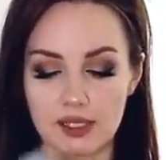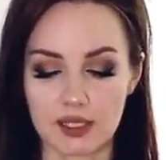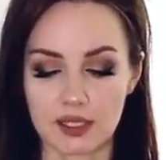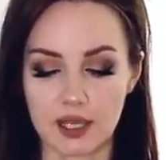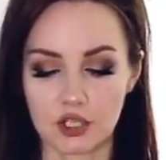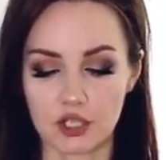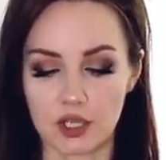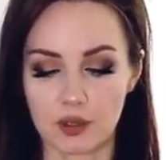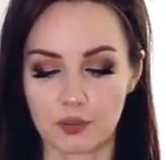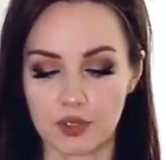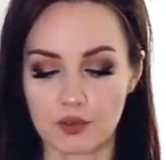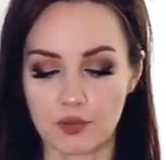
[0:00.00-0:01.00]
И также я
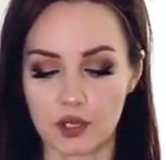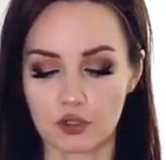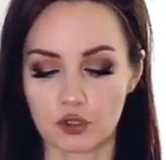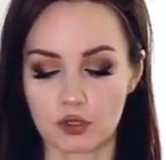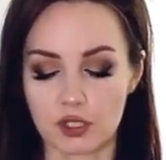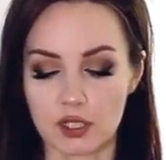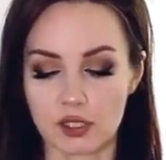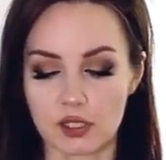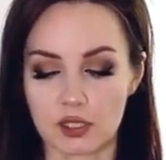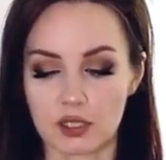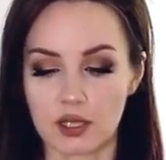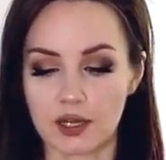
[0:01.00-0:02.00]
понимаю, что здесь
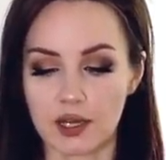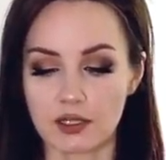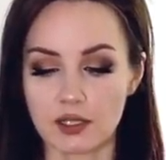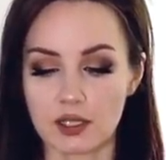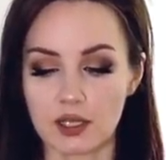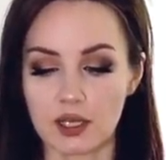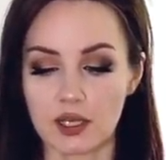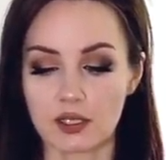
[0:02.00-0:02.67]
и гарантия есть.